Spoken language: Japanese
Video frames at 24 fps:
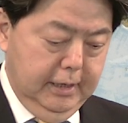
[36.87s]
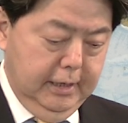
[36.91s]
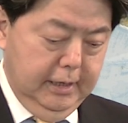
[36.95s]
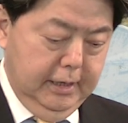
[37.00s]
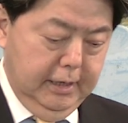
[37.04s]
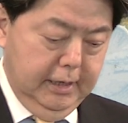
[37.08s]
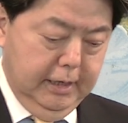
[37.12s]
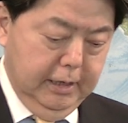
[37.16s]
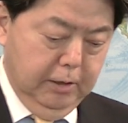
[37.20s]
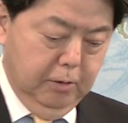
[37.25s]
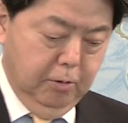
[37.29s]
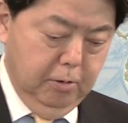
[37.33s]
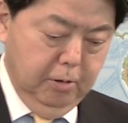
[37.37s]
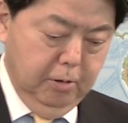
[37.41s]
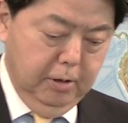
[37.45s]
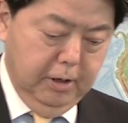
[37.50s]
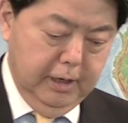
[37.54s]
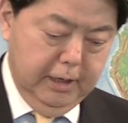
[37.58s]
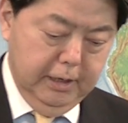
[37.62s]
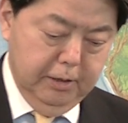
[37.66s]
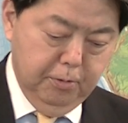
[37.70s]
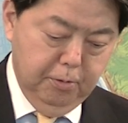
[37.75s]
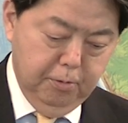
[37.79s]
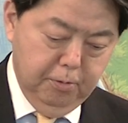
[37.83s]
えー、今
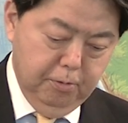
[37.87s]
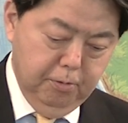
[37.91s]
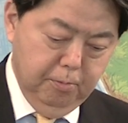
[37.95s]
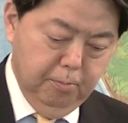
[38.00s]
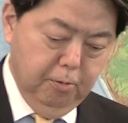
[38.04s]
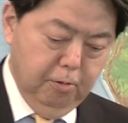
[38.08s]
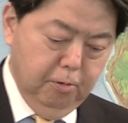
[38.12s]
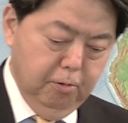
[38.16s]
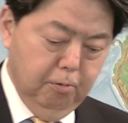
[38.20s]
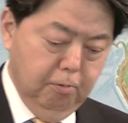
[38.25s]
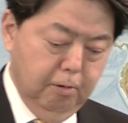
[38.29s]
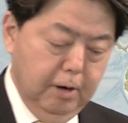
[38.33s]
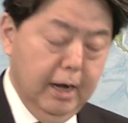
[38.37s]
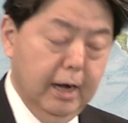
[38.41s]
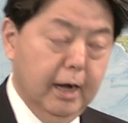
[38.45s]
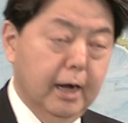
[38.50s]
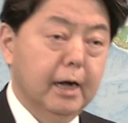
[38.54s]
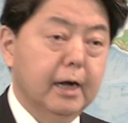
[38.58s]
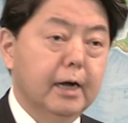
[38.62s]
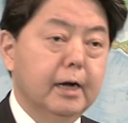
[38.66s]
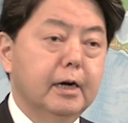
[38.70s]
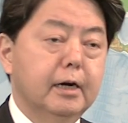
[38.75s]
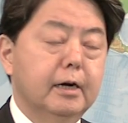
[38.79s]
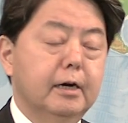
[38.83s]
回の訪問は、
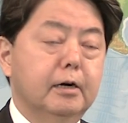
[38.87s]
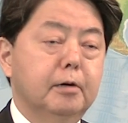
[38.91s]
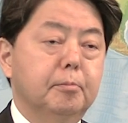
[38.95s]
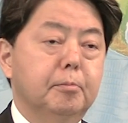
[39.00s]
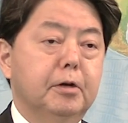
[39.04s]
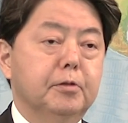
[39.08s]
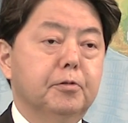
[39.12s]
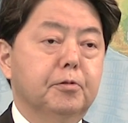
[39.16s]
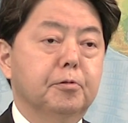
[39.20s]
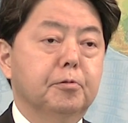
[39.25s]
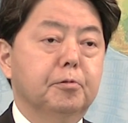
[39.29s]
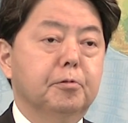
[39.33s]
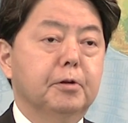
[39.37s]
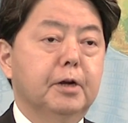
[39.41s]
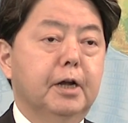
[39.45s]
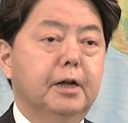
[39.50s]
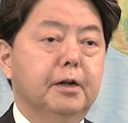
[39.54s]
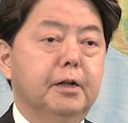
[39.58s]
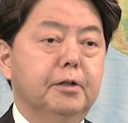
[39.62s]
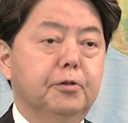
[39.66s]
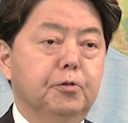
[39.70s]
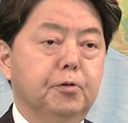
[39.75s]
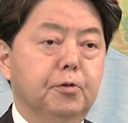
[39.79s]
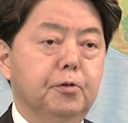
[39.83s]
まず
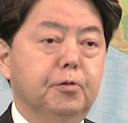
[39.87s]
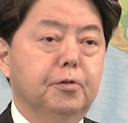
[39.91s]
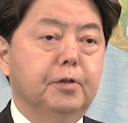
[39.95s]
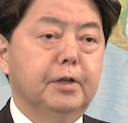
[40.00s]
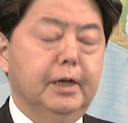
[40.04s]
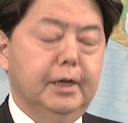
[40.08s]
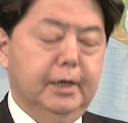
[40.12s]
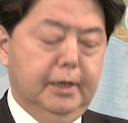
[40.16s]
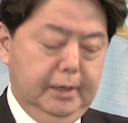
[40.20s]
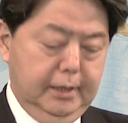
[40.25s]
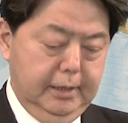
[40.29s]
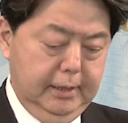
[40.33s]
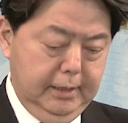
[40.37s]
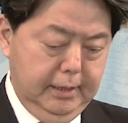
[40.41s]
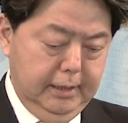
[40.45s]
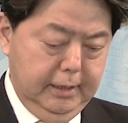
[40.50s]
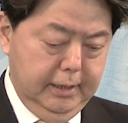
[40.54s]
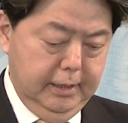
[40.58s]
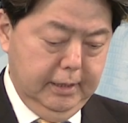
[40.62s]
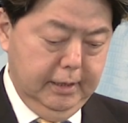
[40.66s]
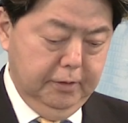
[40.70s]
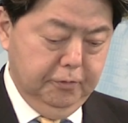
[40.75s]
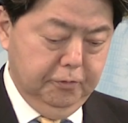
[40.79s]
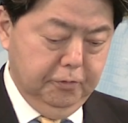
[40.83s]
ウクライナ情勢、
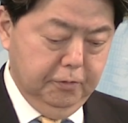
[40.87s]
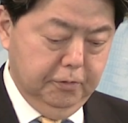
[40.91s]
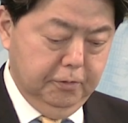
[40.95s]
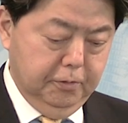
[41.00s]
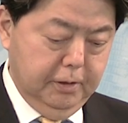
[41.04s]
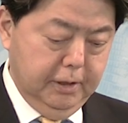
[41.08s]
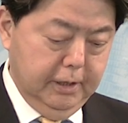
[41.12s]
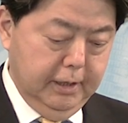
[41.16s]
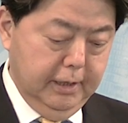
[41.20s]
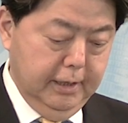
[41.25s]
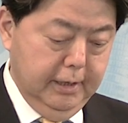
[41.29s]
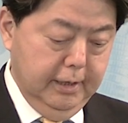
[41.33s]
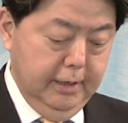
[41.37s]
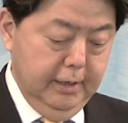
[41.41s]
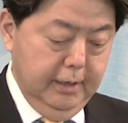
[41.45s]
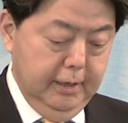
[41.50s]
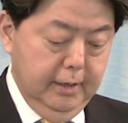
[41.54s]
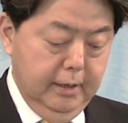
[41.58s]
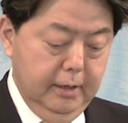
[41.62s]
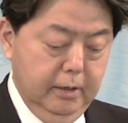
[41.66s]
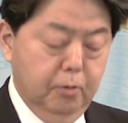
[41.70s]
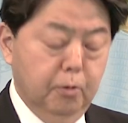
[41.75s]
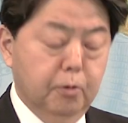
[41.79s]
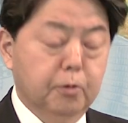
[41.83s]
えー、そして、
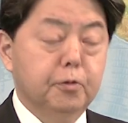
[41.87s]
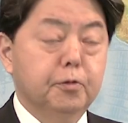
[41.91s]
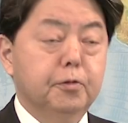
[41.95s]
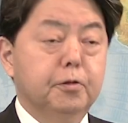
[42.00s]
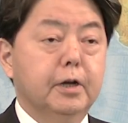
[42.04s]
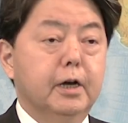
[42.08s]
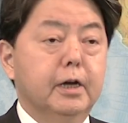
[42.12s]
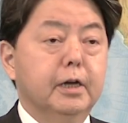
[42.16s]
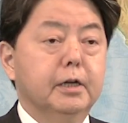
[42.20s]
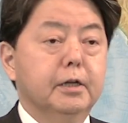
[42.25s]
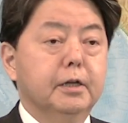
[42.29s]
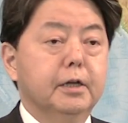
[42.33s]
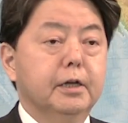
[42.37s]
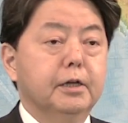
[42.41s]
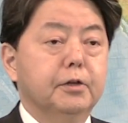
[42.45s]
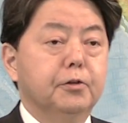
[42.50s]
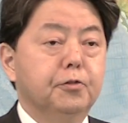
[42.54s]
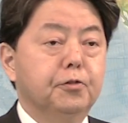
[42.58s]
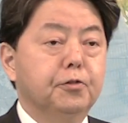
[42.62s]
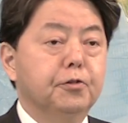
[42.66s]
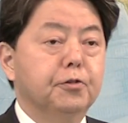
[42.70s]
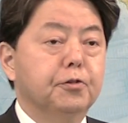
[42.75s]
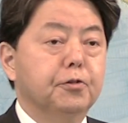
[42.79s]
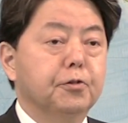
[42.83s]
国際原油
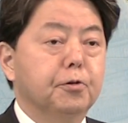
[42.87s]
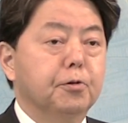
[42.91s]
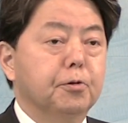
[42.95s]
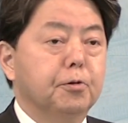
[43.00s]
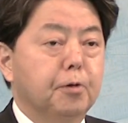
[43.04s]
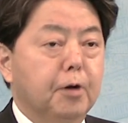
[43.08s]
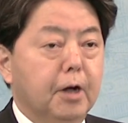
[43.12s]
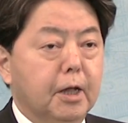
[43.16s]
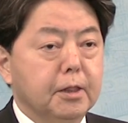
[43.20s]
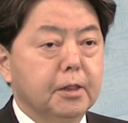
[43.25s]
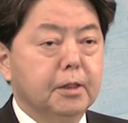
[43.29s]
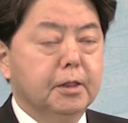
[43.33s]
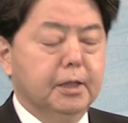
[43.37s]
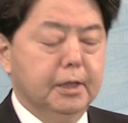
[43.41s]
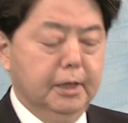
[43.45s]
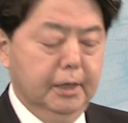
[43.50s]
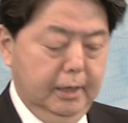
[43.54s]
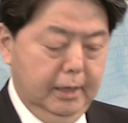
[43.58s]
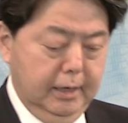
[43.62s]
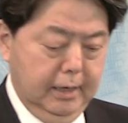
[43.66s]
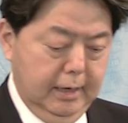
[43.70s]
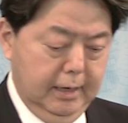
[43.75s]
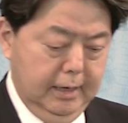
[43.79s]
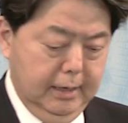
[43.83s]
市場の安定
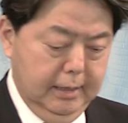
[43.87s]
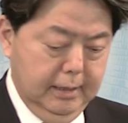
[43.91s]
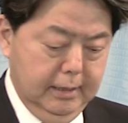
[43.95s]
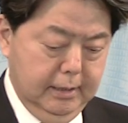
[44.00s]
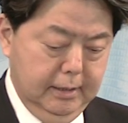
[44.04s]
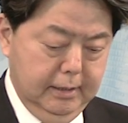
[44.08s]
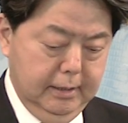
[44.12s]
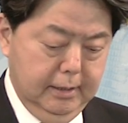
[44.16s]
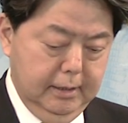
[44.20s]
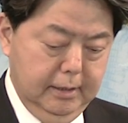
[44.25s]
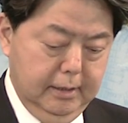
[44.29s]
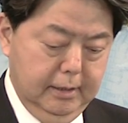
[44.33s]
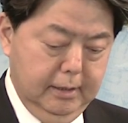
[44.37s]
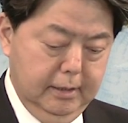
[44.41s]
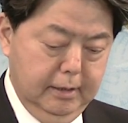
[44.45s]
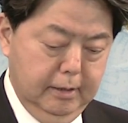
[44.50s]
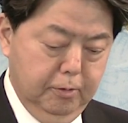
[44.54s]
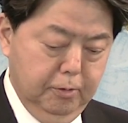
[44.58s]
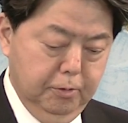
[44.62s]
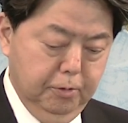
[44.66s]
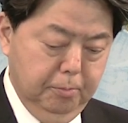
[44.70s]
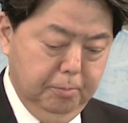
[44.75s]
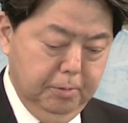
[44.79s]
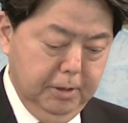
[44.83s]
化
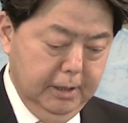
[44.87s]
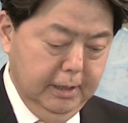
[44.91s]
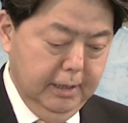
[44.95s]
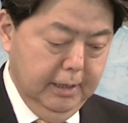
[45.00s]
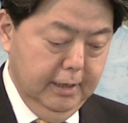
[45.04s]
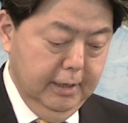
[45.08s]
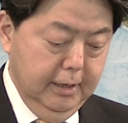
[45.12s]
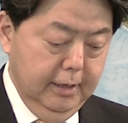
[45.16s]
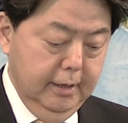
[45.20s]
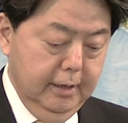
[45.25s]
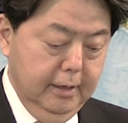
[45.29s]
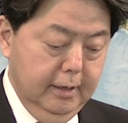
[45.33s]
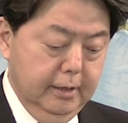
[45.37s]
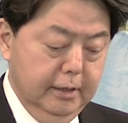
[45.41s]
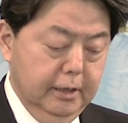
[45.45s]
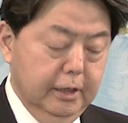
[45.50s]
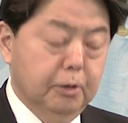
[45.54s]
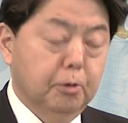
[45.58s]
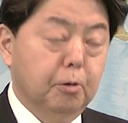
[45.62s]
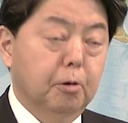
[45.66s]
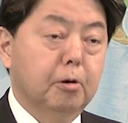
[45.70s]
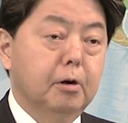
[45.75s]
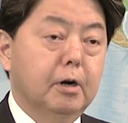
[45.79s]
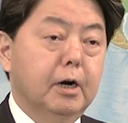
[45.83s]
および二
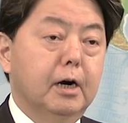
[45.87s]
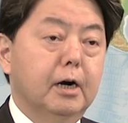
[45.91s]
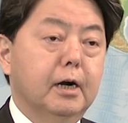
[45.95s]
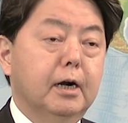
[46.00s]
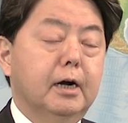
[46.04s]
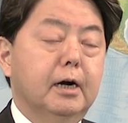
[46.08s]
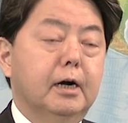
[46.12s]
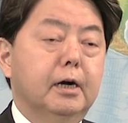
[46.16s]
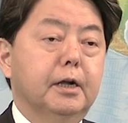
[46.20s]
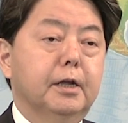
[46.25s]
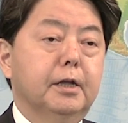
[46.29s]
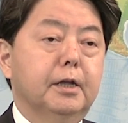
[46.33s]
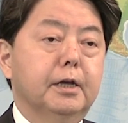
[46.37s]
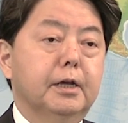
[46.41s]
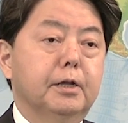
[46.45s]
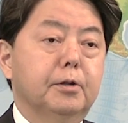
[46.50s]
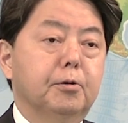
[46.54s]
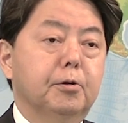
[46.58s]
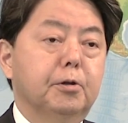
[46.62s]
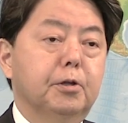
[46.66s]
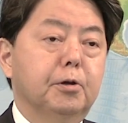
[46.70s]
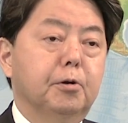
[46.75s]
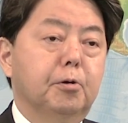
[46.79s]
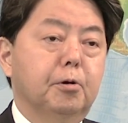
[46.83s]
国間関係
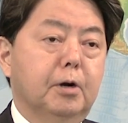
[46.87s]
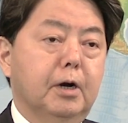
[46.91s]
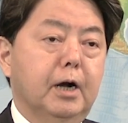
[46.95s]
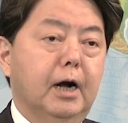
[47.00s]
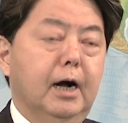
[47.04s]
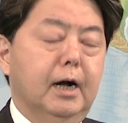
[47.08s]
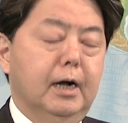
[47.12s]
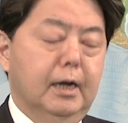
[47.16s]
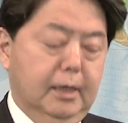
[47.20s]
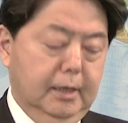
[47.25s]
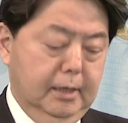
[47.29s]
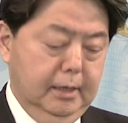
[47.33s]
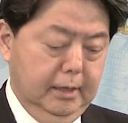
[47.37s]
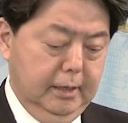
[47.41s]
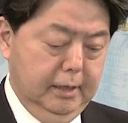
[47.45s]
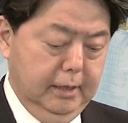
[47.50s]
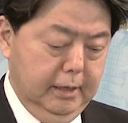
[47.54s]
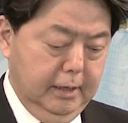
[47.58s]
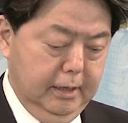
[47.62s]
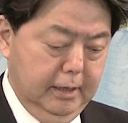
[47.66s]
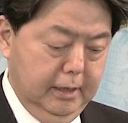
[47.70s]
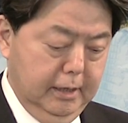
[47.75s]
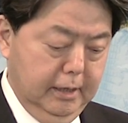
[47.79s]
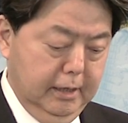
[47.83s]
の強化
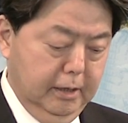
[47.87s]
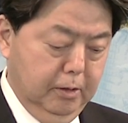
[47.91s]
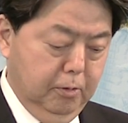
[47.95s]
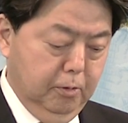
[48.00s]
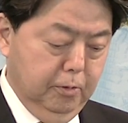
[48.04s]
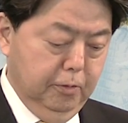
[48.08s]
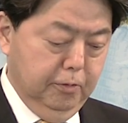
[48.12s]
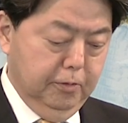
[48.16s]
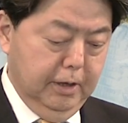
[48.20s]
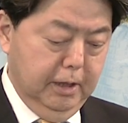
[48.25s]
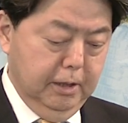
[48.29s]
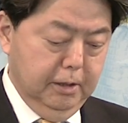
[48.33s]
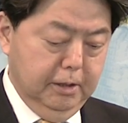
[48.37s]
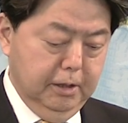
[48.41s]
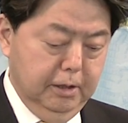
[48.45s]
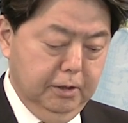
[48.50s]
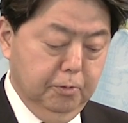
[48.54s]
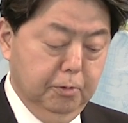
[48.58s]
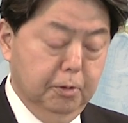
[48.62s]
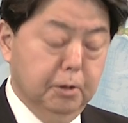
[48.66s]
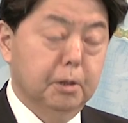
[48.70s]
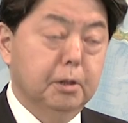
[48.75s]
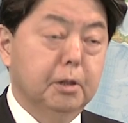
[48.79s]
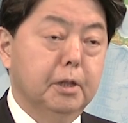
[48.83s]
えー、この3点に
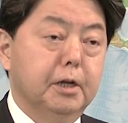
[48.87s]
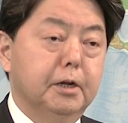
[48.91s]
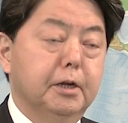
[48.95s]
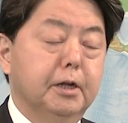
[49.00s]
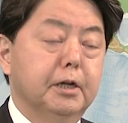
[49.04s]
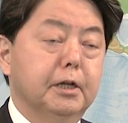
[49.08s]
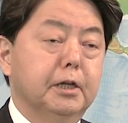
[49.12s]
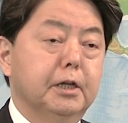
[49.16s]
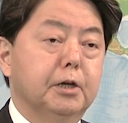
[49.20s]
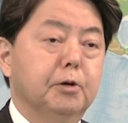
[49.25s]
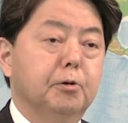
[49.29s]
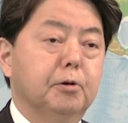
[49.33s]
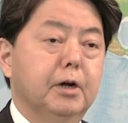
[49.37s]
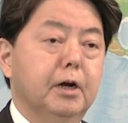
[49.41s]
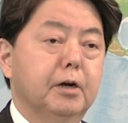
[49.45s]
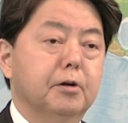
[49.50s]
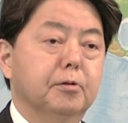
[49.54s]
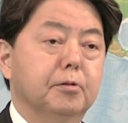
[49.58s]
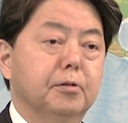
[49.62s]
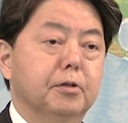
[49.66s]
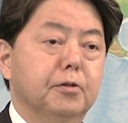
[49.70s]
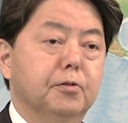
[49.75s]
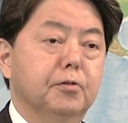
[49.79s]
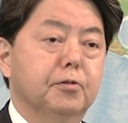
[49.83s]
おいて連携を
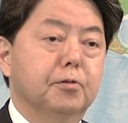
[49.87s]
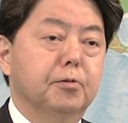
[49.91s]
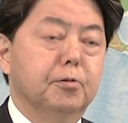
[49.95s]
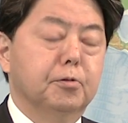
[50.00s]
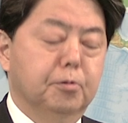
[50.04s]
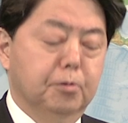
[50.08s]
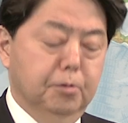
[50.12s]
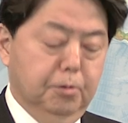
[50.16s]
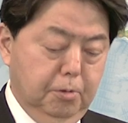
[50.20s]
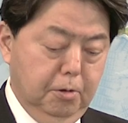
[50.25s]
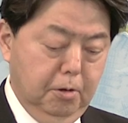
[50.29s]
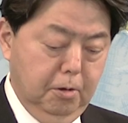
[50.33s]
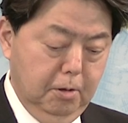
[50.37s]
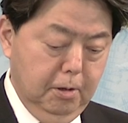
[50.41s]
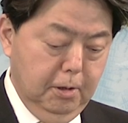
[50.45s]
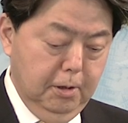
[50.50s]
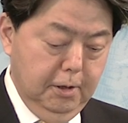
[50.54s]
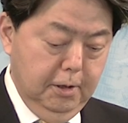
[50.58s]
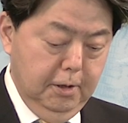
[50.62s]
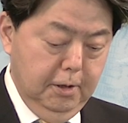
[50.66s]
確認すること